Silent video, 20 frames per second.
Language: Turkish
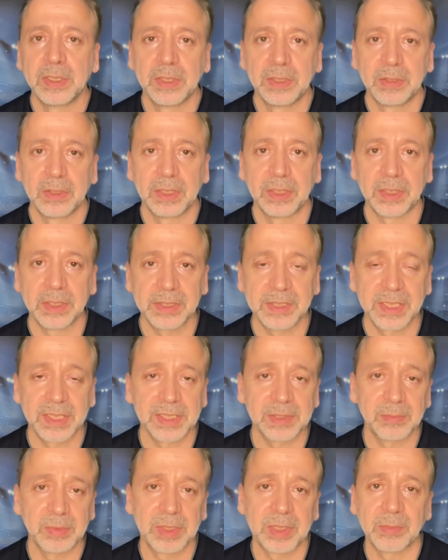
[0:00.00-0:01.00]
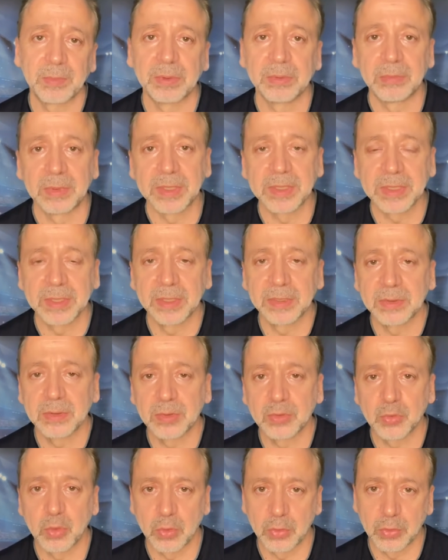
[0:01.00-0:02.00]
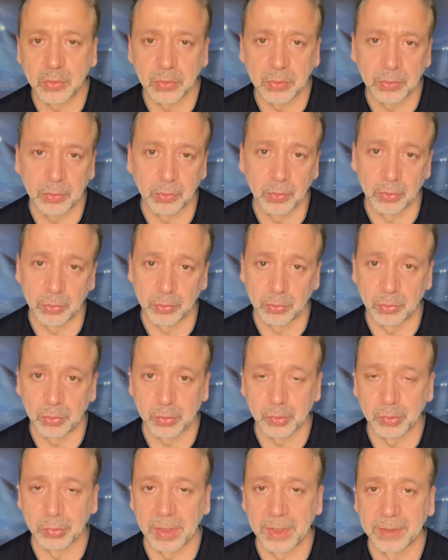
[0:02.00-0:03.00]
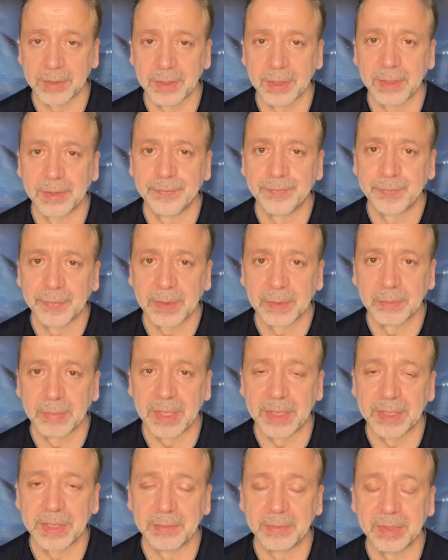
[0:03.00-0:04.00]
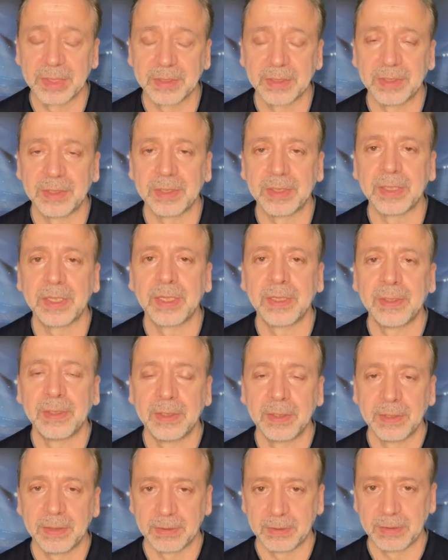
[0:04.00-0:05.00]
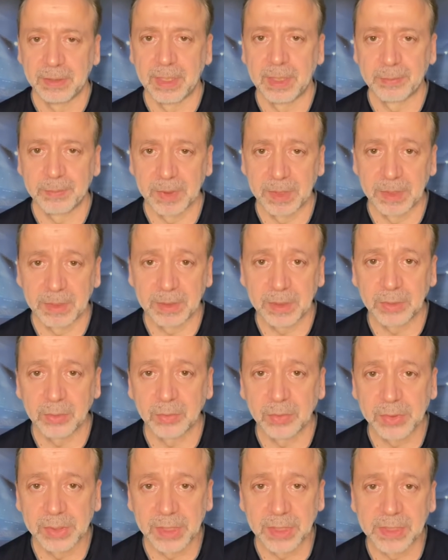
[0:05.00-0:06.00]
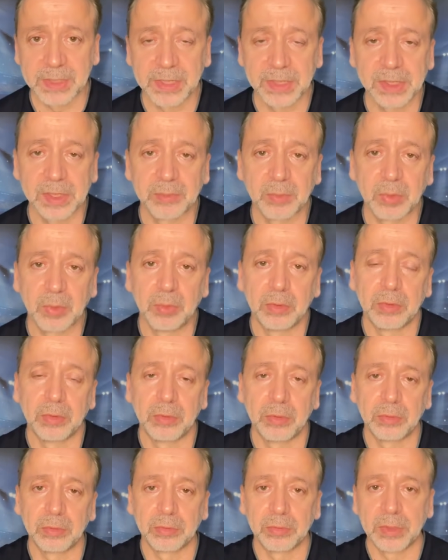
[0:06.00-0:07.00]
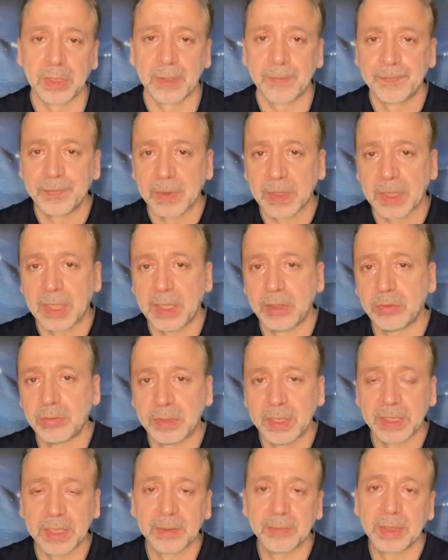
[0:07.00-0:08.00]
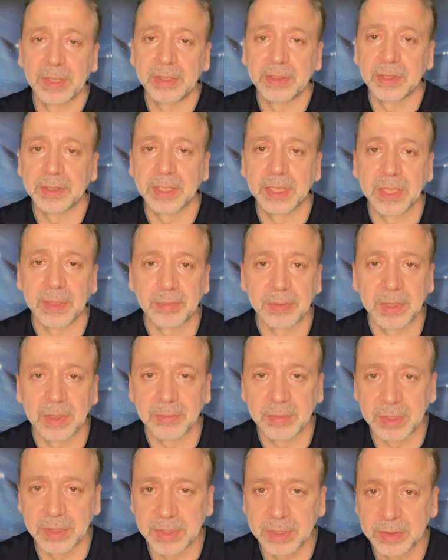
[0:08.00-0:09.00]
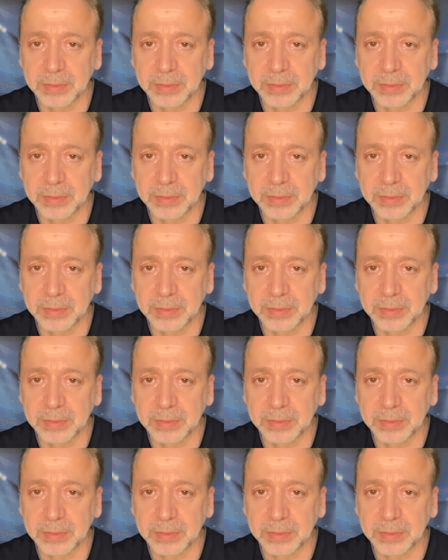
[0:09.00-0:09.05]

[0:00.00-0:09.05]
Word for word: e, seçimin yapılması zor görünüyor şu anda pandemi nedeniyle. Hep birlikte göreceğiz. Seçim olur da Eylül-Ekim ayında da yapılabilir.